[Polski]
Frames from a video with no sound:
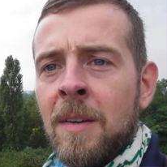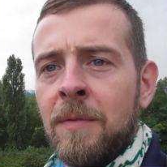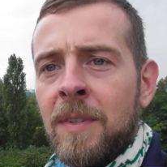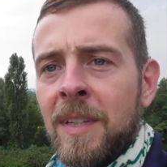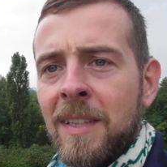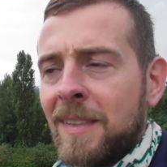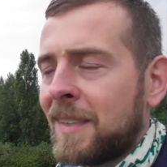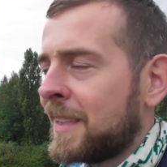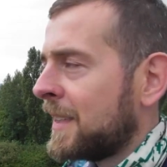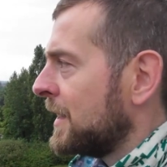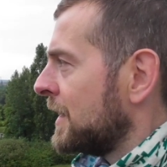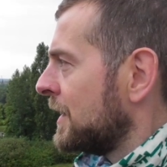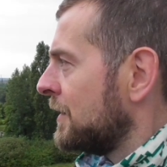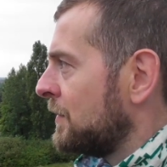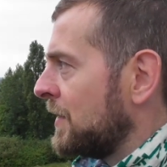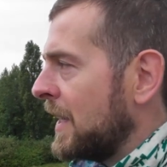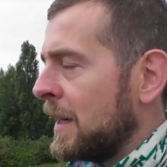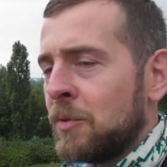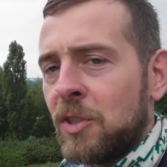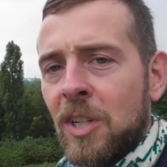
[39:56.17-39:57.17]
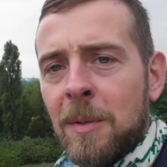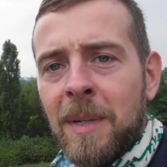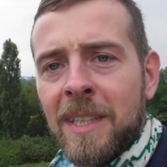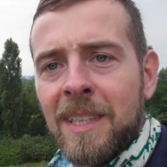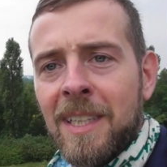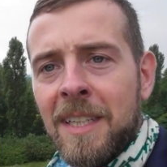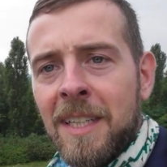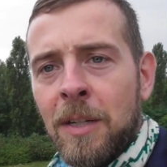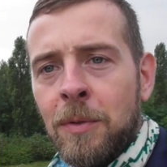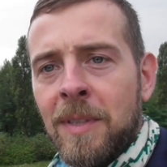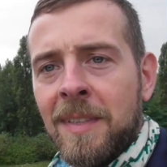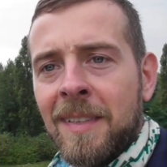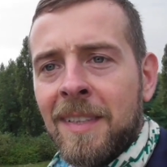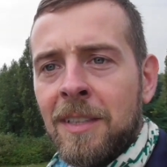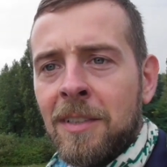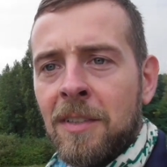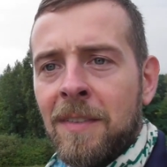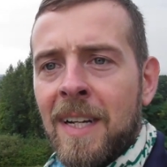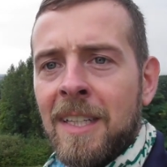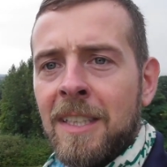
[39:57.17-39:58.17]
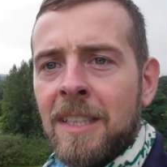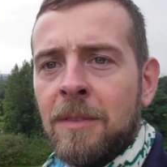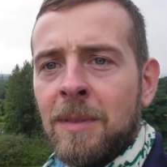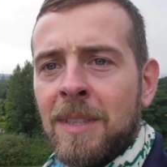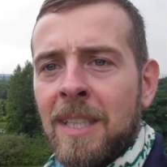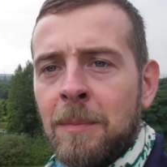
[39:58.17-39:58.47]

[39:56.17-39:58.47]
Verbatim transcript: więc wiem, że materiał jest rwany.